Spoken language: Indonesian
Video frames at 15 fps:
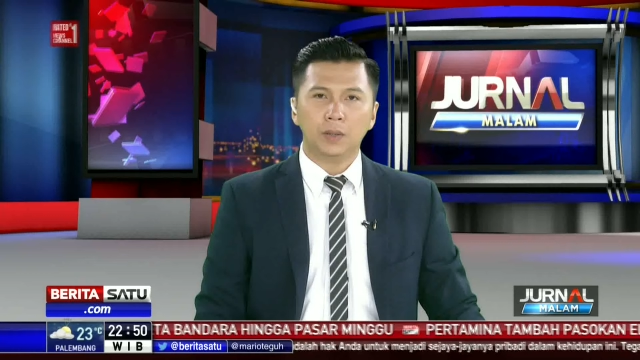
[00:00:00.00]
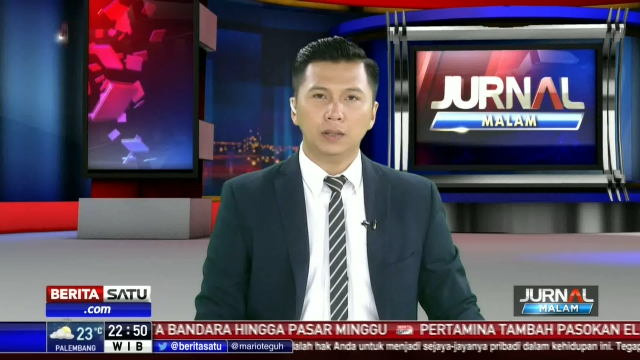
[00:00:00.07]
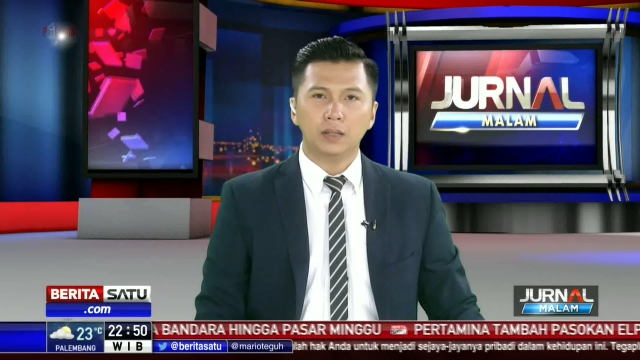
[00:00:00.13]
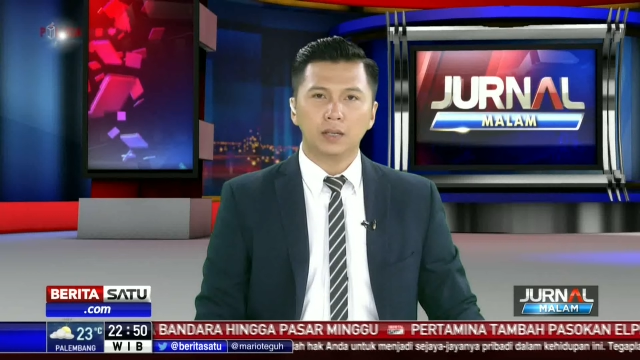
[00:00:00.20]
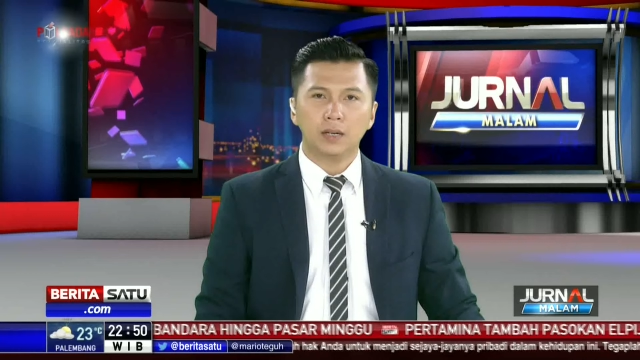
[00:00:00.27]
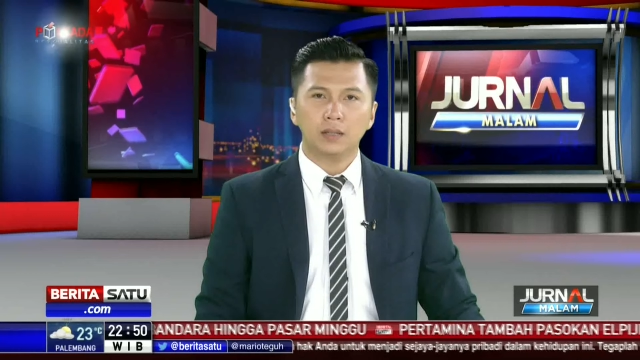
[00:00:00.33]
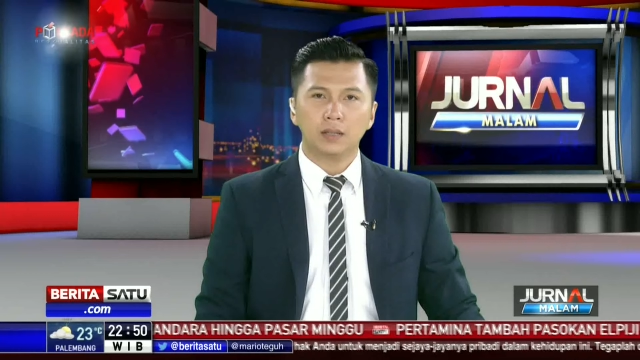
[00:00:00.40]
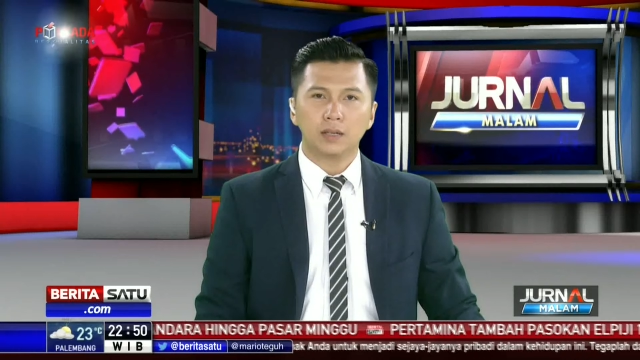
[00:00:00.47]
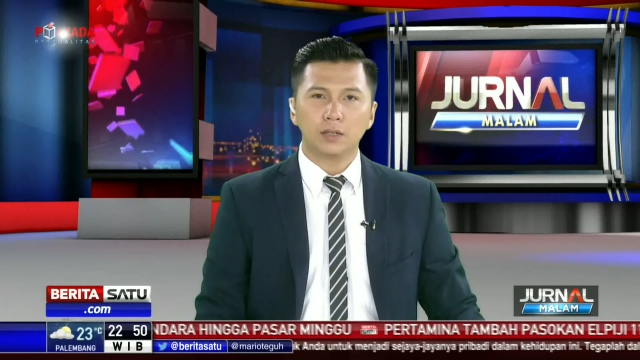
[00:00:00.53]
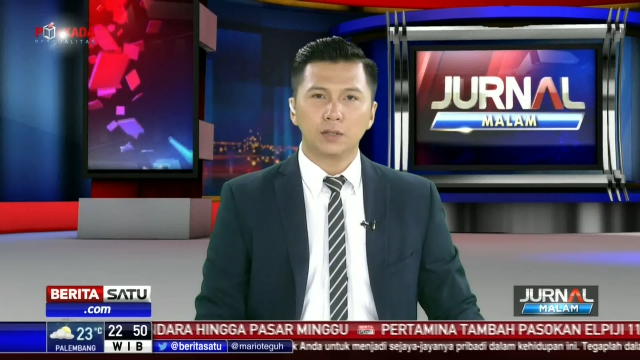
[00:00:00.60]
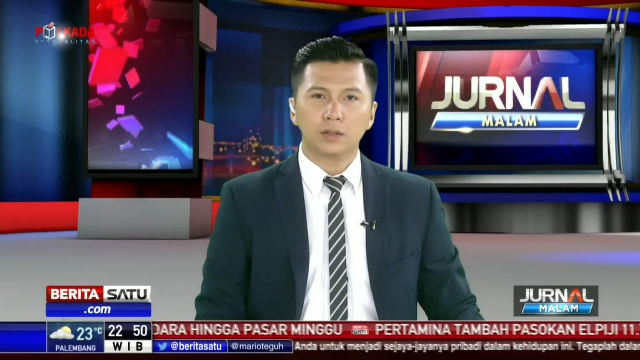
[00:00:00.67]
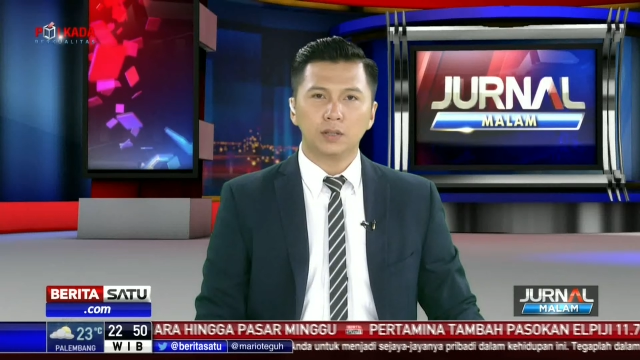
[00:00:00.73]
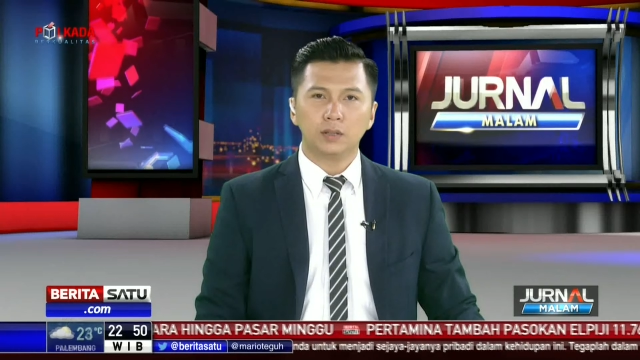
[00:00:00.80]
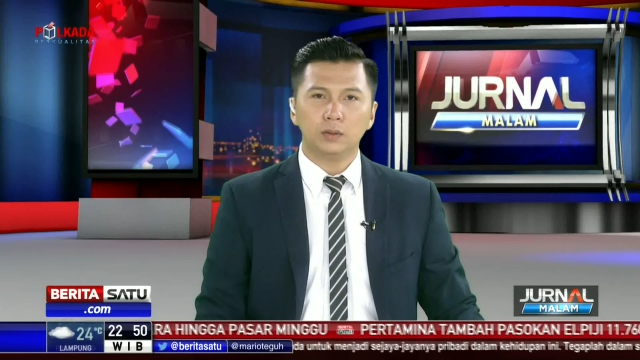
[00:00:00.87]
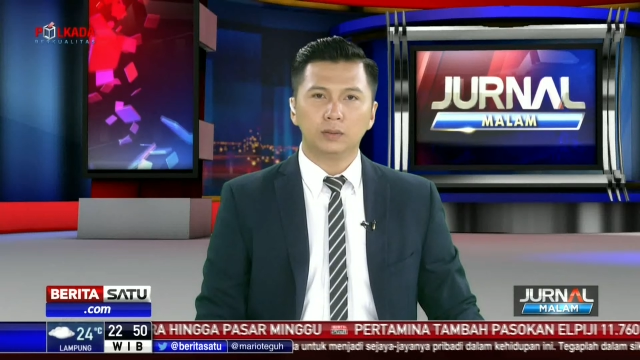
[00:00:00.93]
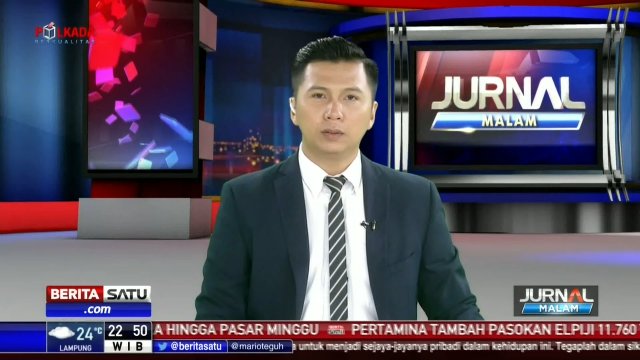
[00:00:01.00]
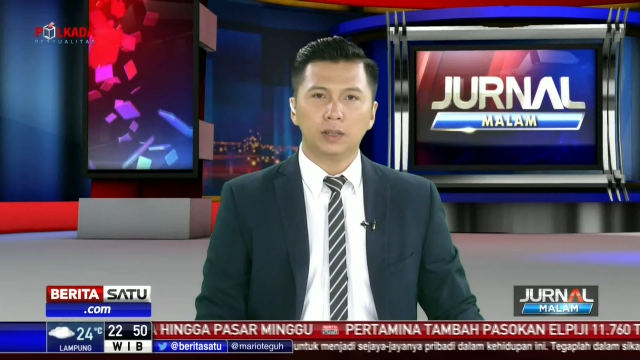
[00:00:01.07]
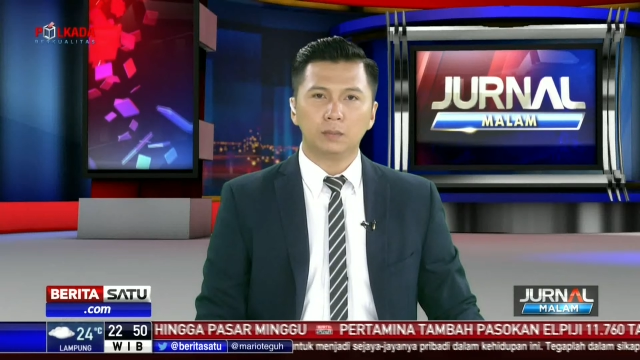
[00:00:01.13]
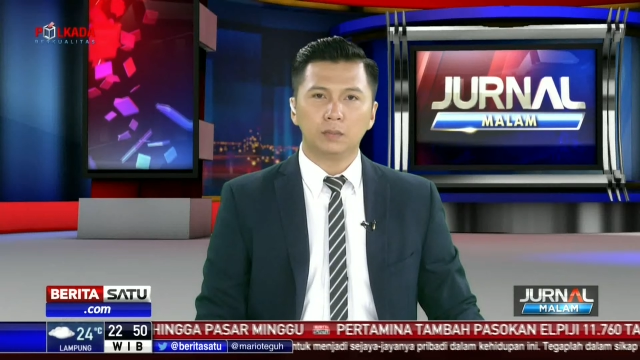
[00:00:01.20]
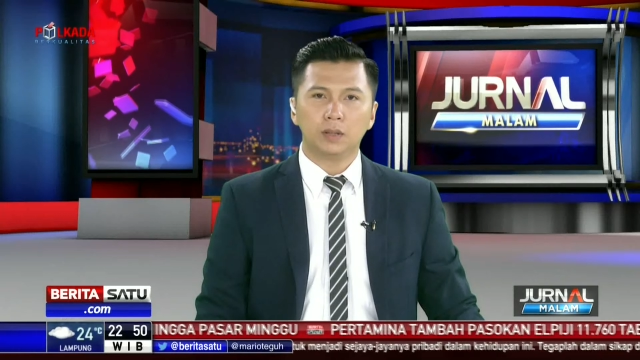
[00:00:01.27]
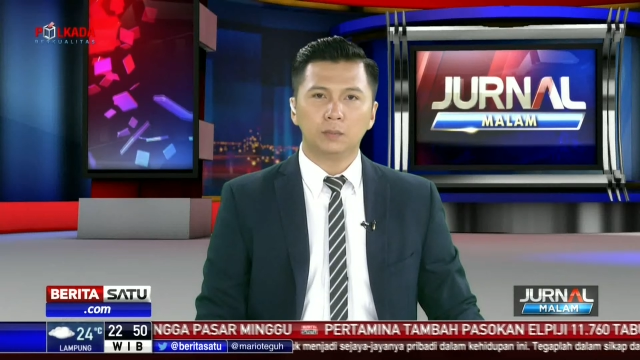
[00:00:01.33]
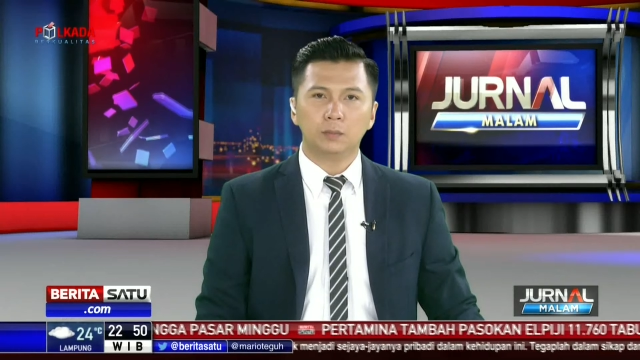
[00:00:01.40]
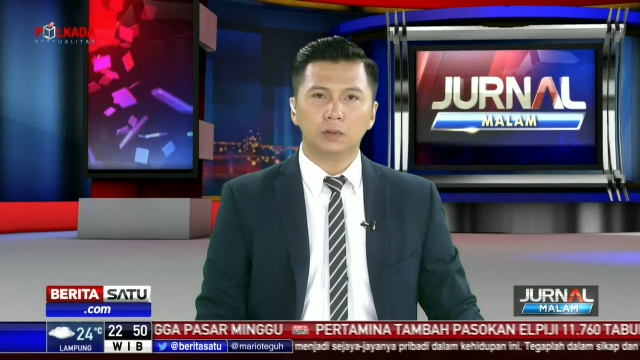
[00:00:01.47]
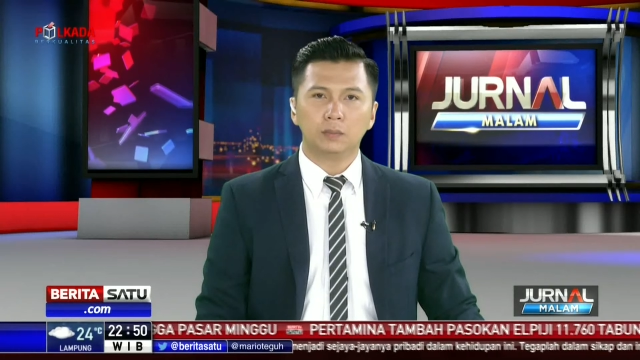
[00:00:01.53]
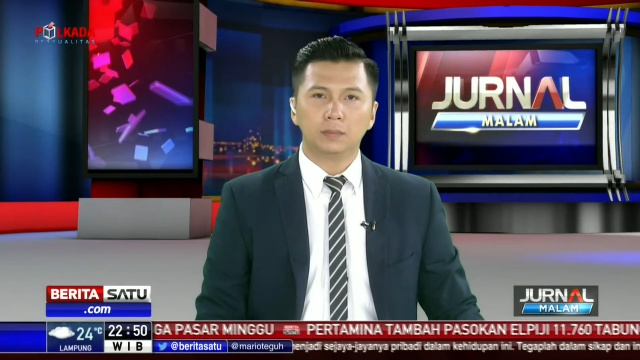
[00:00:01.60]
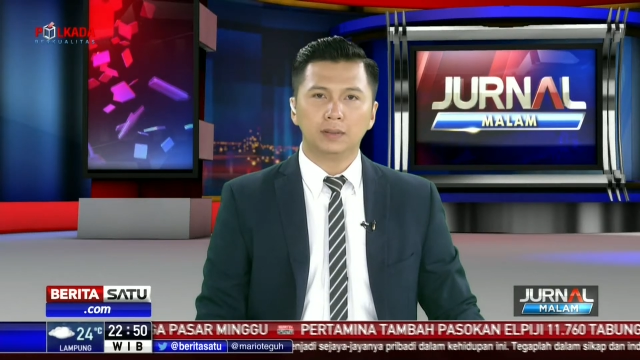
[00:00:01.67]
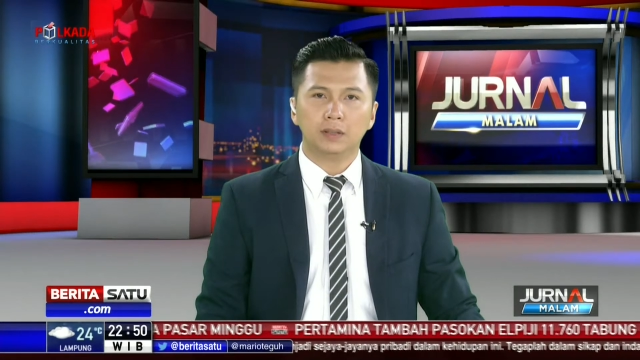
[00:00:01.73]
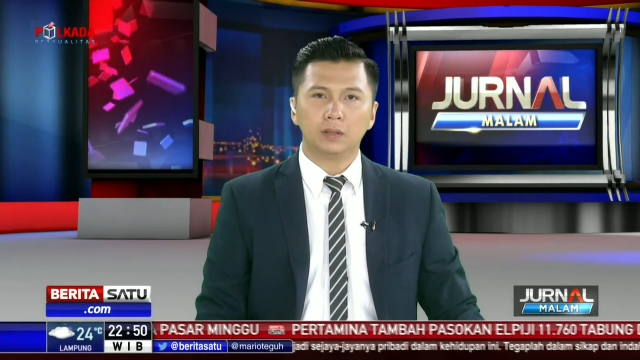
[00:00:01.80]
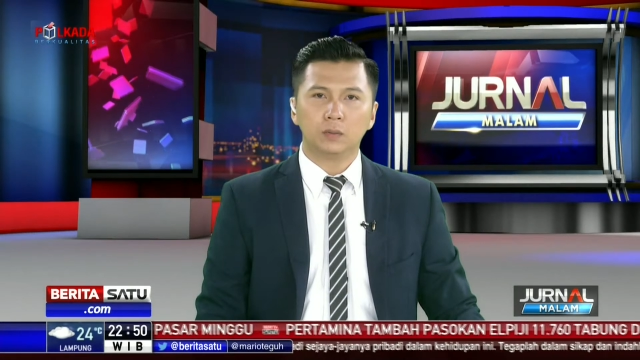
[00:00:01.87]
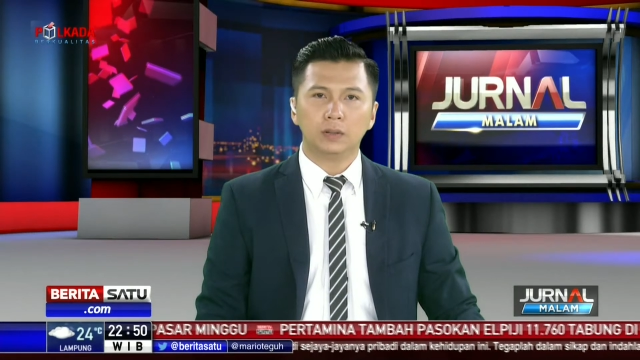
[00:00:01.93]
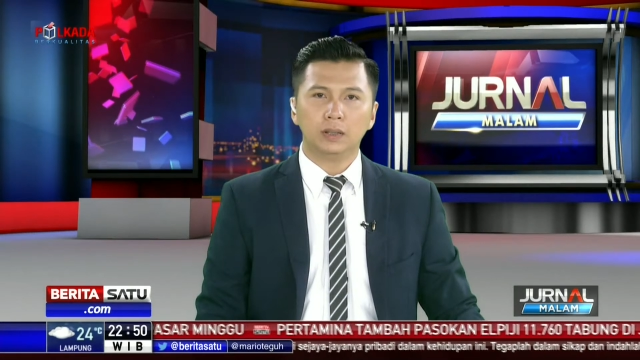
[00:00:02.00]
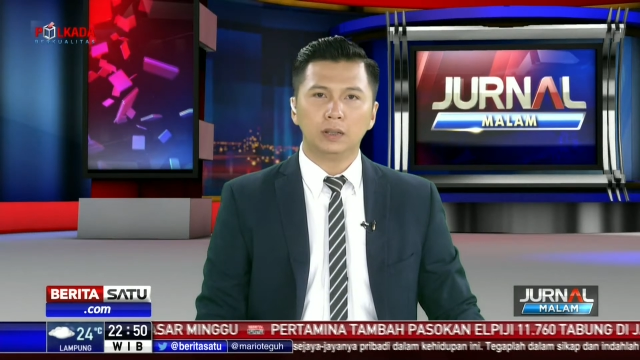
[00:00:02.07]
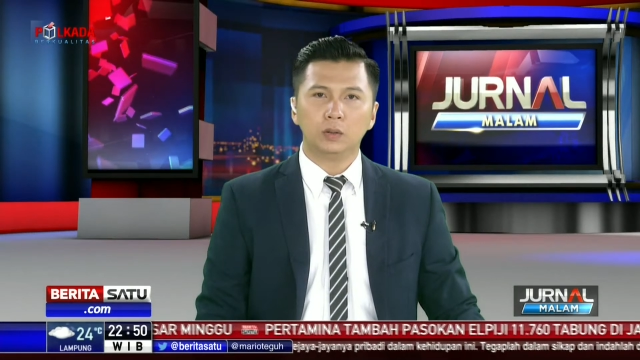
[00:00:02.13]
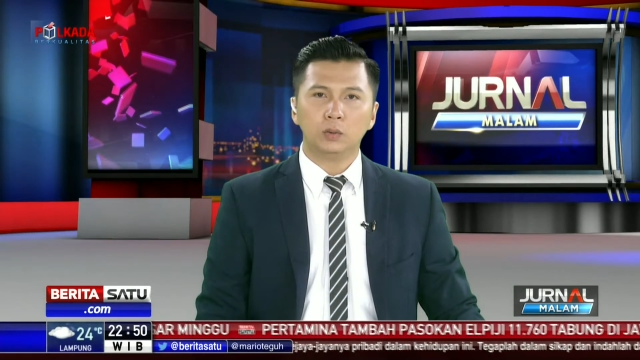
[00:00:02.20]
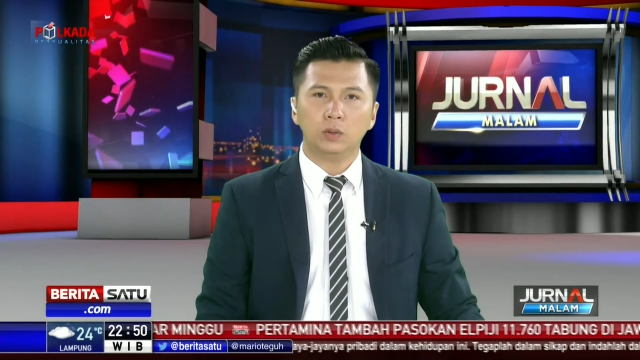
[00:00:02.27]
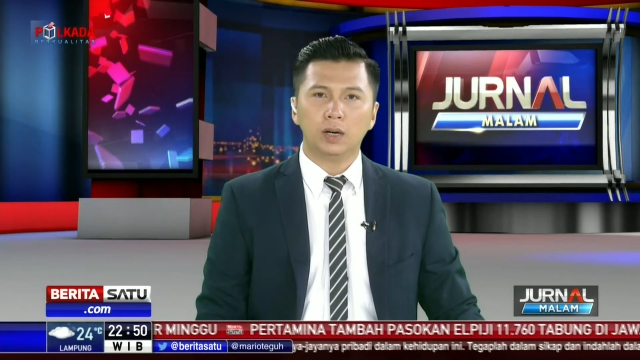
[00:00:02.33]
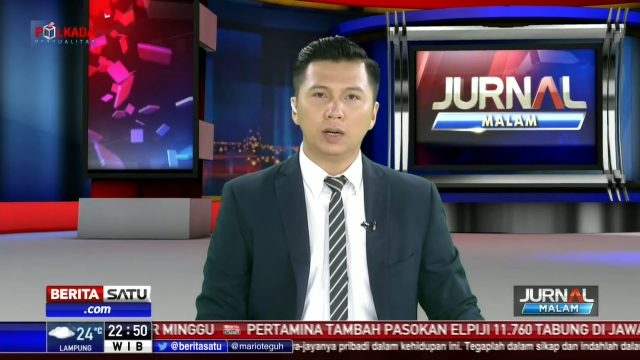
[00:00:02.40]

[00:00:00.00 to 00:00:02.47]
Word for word: Bandara Internasional Sultan Mahmud Badarudin